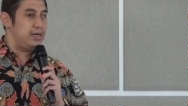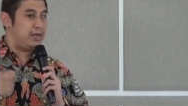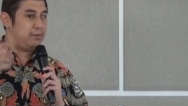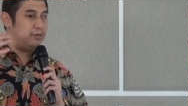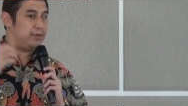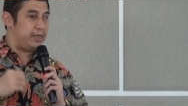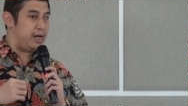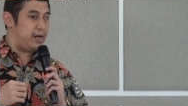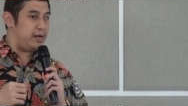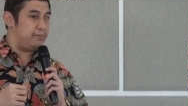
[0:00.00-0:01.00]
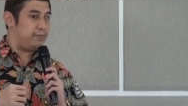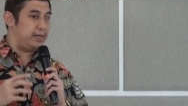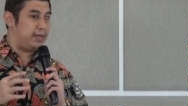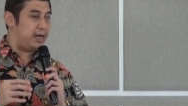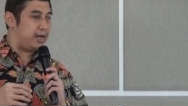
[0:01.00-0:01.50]
kemudian
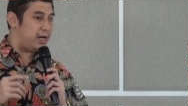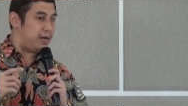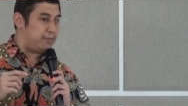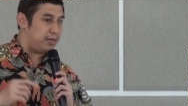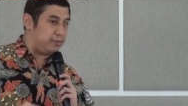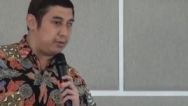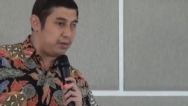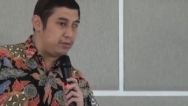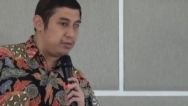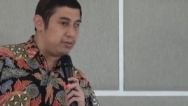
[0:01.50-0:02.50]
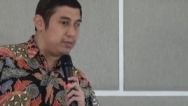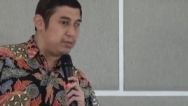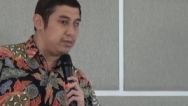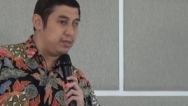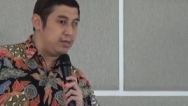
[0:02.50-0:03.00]
pendidikan anak berkebutuhan
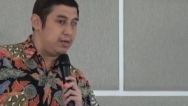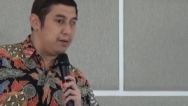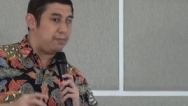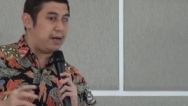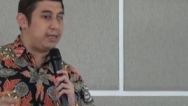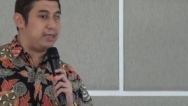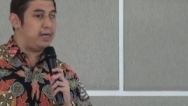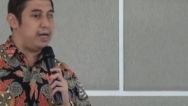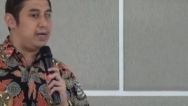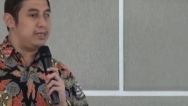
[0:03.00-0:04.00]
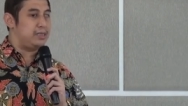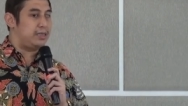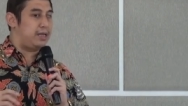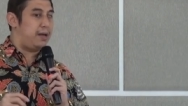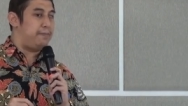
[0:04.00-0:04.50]
khusus, pelatihan,
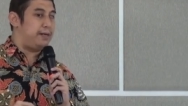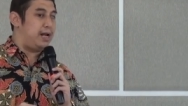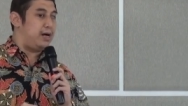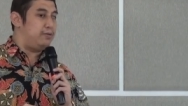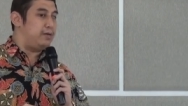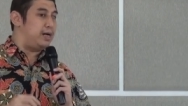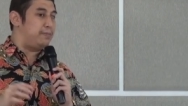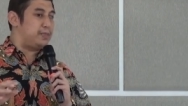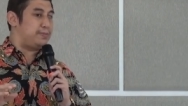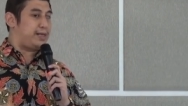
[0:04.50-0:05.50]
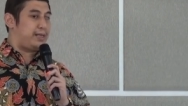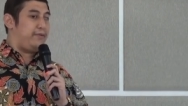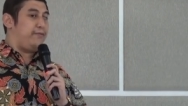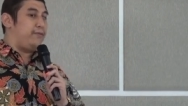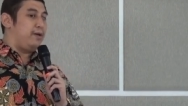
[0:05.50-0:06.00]
serta perilaku dari
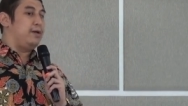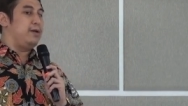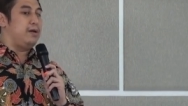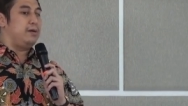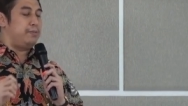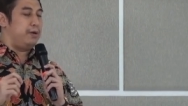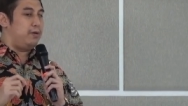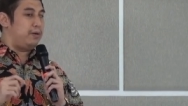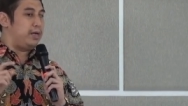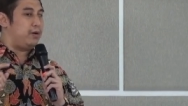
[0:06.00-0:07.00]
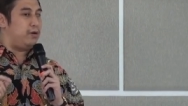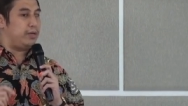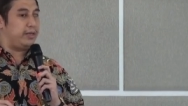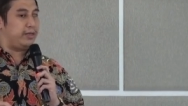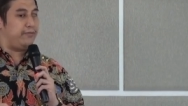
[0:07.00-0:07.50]
perspektif biologi
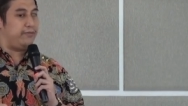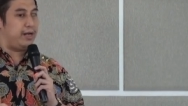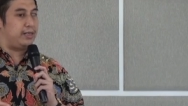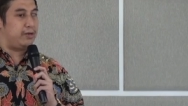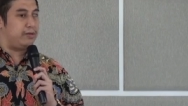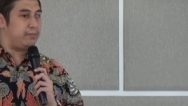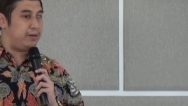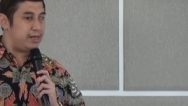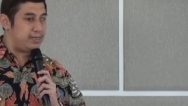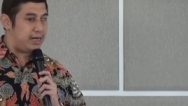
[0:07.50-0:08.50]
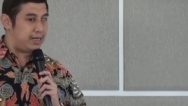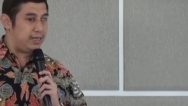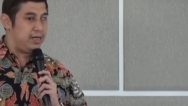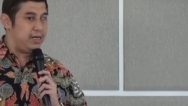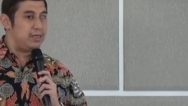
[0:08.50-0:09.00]
kognitif dan teori belajar.
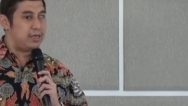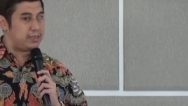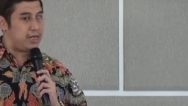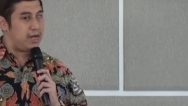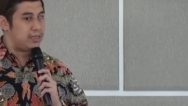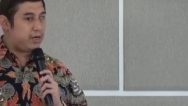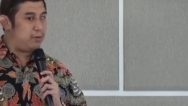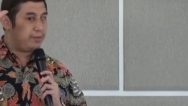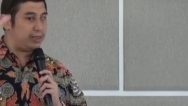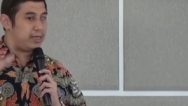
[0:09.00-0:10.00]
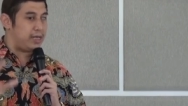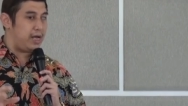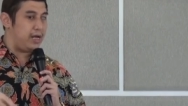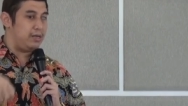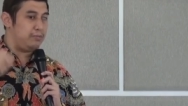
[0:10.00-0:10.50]
Nah, saya akan selalu bertanya,
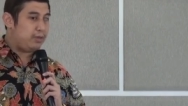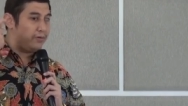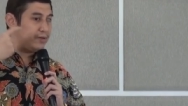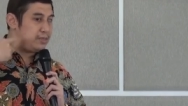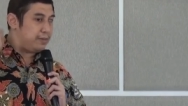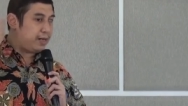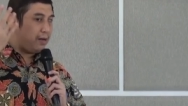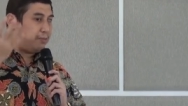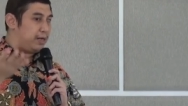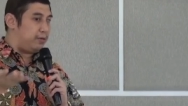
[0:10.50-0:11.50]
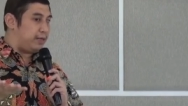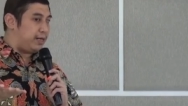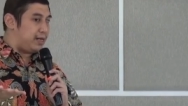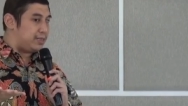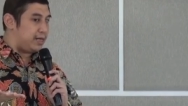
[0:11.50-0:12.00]
motivasi mereka mengikuti
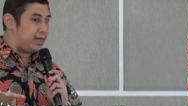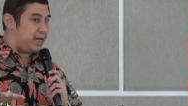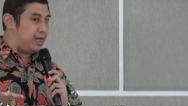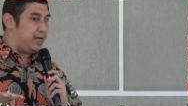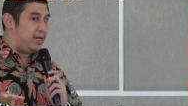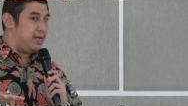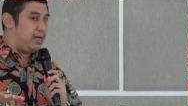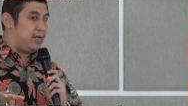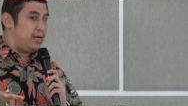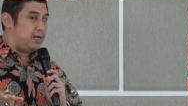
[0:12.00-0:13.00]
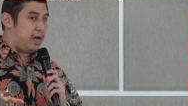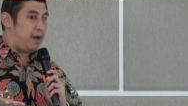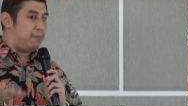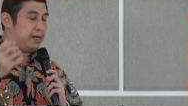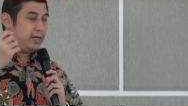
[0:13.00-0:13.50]
kelas saya.
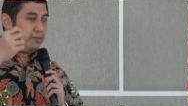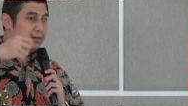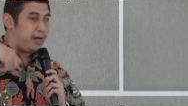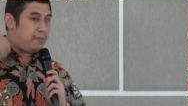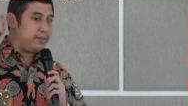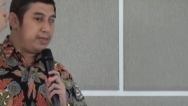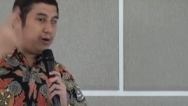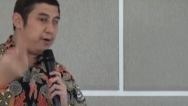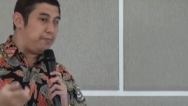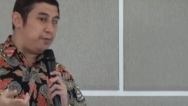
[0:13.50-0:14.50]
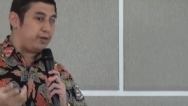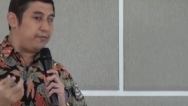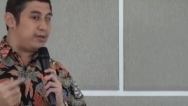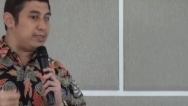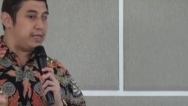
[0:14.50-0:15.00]
Nah, begitu mereka menjawab,
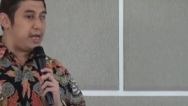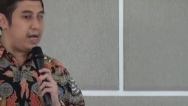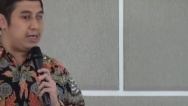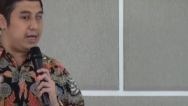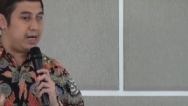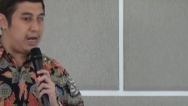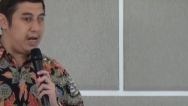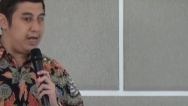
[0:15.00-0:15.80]
motivasinya adalah